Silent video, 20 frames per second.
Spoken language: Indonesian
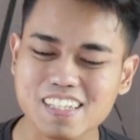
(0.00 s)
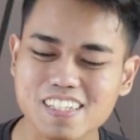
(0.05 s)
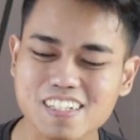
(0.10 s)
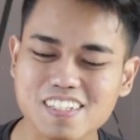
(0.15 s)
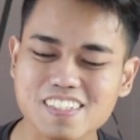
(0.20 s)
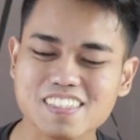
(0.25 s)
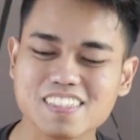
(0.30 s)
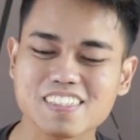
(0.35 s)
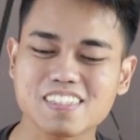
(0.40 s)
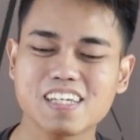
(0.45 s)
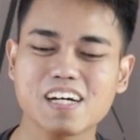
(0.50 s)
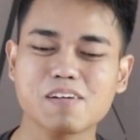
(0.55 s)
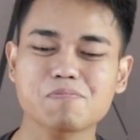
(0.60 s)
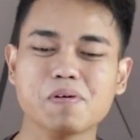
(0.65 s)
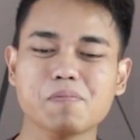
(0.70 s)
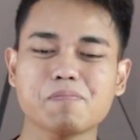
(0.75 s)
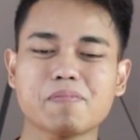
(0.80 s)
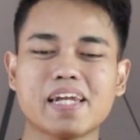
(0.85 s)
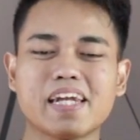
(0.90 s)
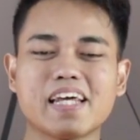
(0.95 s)
Terus
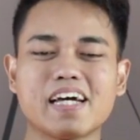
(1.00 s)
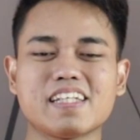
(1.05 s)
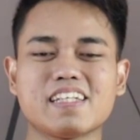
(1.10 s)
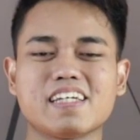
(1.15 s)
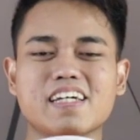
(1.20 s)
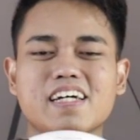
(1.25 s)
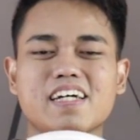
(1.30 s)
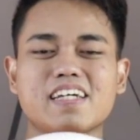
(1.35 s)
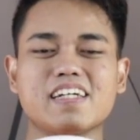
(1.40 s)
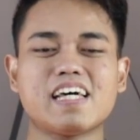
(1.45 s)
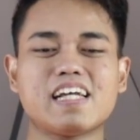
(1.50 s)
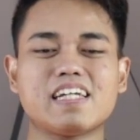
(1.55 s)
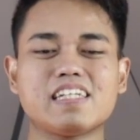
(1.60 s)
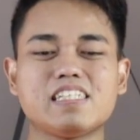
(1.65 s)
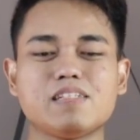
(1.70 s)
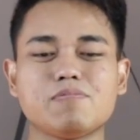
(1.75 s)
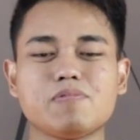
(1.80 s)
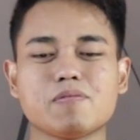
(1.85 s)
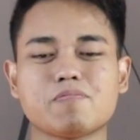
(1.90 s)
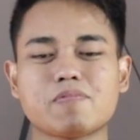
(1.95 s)
yang pembedanya dari
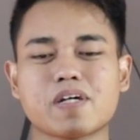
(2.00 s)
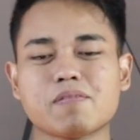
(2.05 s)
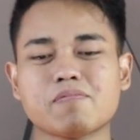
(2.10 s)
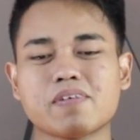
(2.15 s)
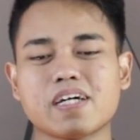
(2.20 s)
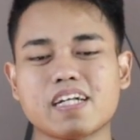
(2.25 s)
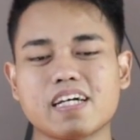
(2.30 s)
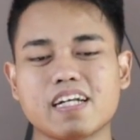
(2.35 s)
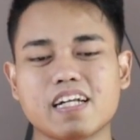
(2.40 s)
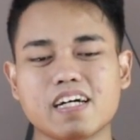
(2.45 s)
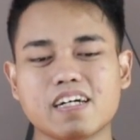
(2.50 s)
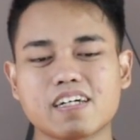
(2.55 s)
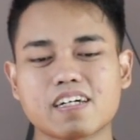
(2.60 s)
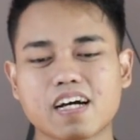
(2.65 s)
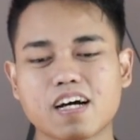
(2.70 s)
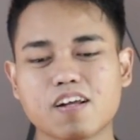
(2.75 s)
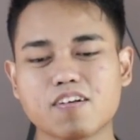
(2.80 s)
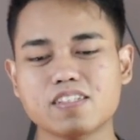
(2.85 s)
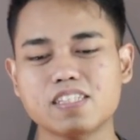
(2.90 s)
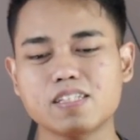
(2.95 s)
GP Prime
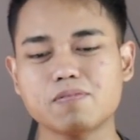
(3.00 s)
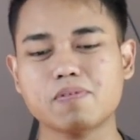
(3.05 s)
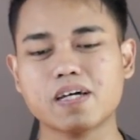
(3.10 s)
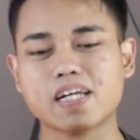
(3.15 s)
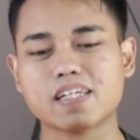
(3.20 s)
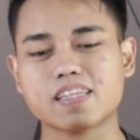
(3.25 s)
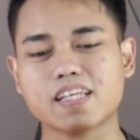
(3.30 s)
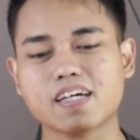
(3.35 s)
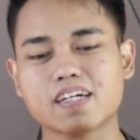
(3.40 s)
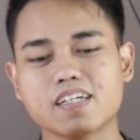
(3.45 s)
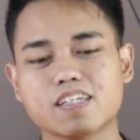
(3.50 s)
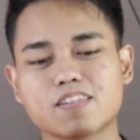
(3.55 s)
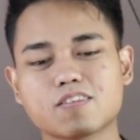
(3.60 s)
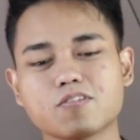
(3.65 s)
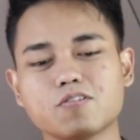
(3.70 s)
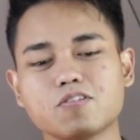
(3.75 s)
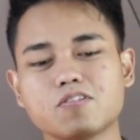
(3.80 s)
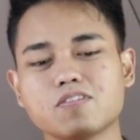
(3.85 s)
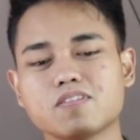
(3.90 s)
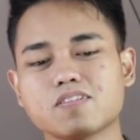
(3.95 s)
adalah kalau G.P. Tech
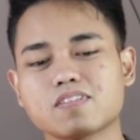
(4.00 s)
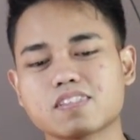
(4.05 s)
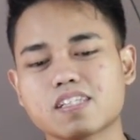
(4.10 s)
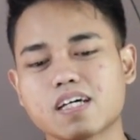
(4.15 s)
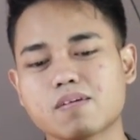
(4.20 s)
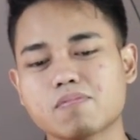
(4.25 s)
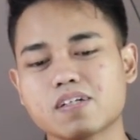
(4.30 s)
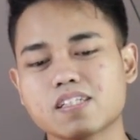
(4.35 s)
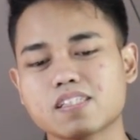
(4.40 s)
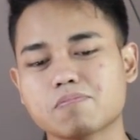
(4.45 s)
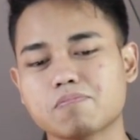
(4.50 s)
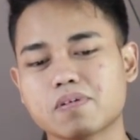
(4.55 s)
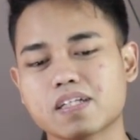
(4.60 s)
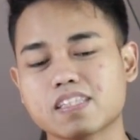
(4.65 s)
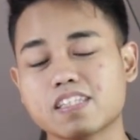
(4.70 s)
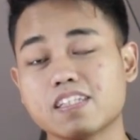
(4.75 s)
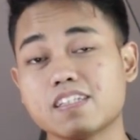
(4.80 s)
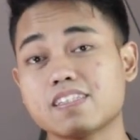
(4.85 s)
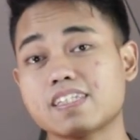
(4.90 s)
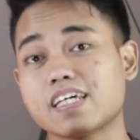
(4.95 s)
itu sama seperti